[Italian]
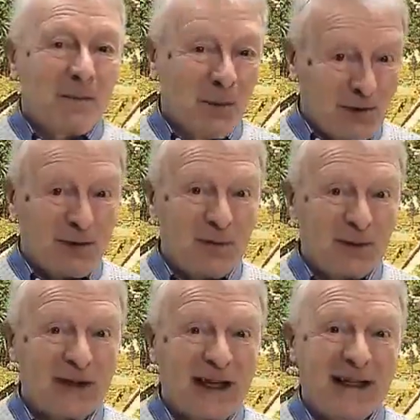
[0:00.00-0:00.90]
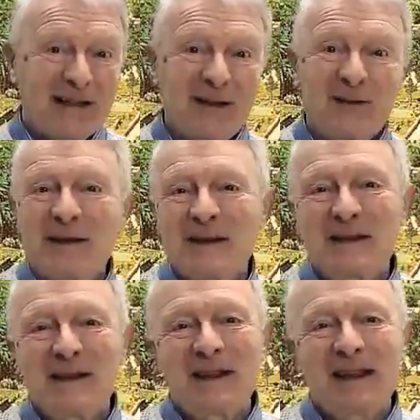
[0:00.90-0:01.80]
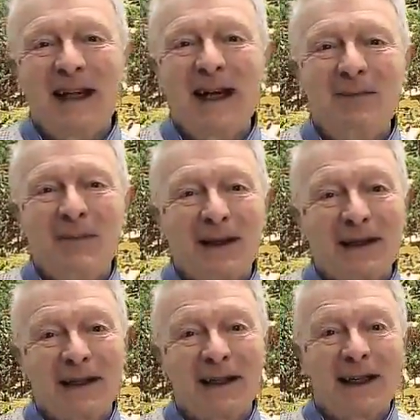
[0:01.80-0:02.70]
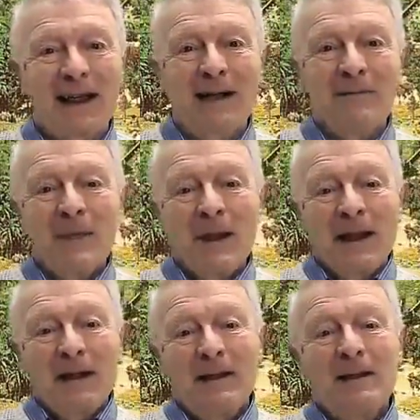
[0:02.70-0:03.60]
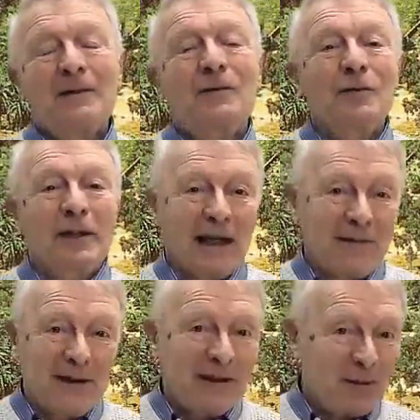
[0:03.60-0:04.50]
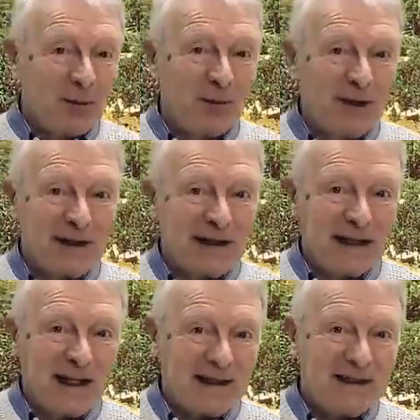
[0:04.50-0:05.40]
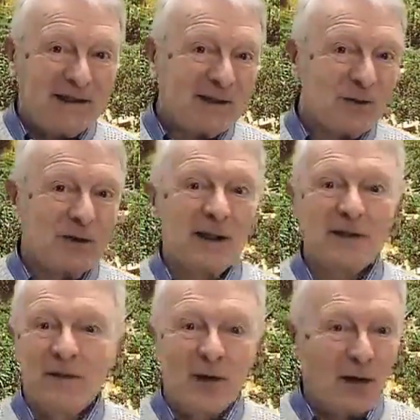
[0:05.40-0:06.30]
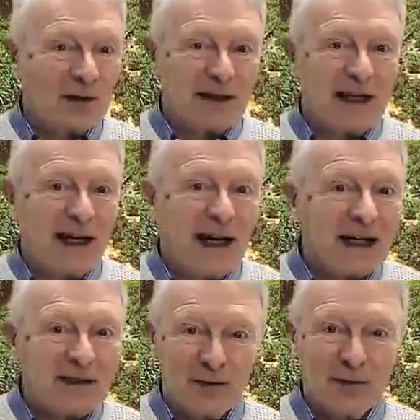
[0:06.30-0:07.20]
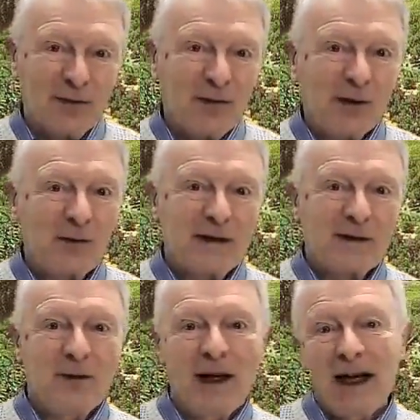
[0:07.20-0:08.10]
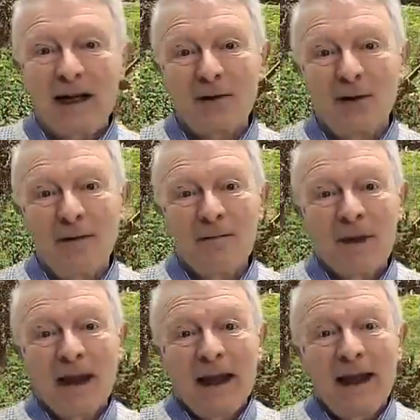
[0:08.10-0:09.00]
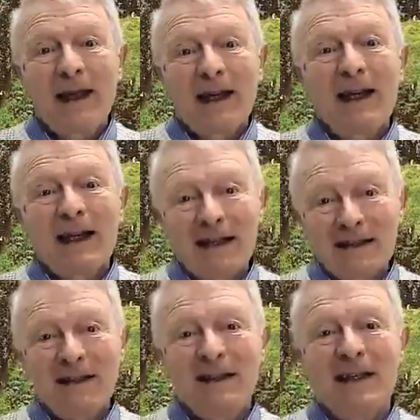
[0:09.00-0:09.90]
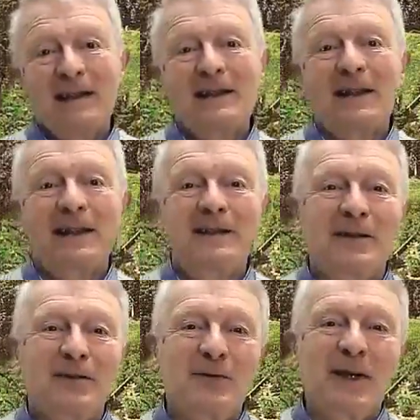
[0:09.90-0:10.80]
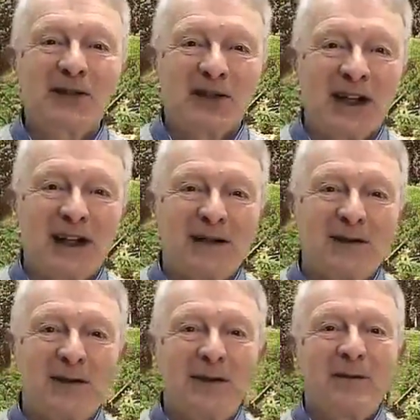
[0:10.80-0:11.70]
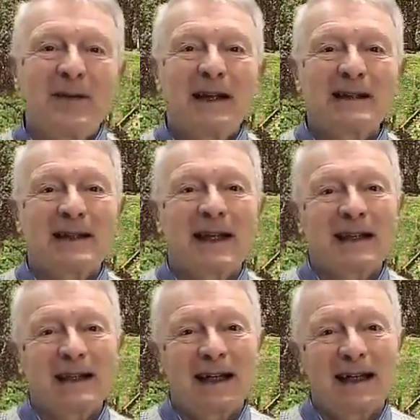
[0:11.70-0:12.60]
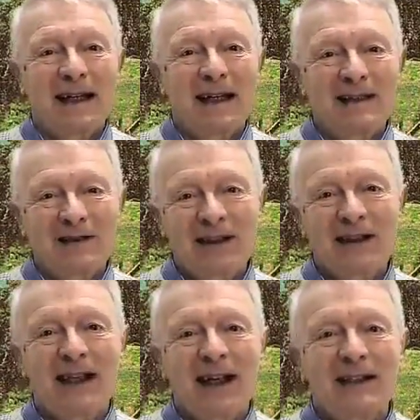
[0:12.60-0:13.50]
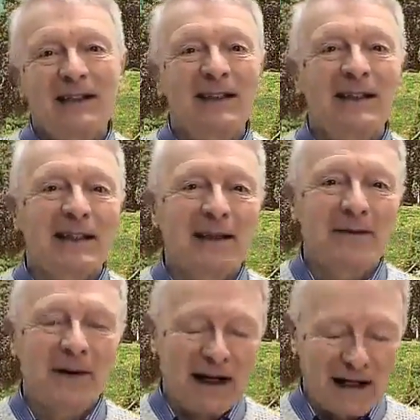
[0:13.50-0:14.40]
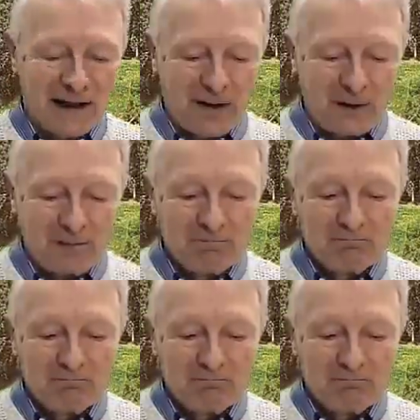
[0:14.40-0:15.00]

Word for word: Molto importante questa città perché Tutta la vita pubblica di Gesù si è svolta attorno a questo lago e la residenza che Gesù ha scelto è stata la città di Cafarnao.